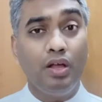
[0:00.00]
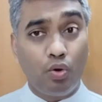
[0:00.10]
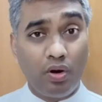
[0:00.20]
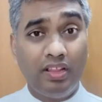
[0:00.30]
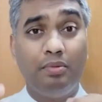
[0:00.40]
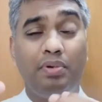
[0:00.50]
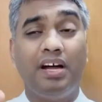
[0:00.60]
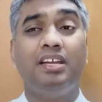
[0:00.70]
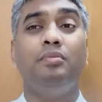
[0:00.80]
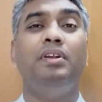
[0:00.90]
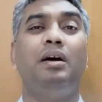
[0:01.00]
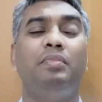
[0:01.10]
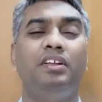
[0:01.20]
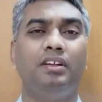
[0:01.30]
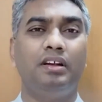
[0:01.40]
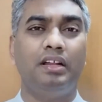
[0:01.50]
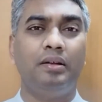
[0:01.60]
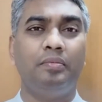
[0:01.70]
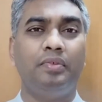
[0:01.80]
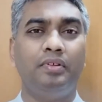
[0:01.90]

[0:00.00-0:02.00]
குழந்தை பாக்கியம் இல்லாமல் இருக்கலாம்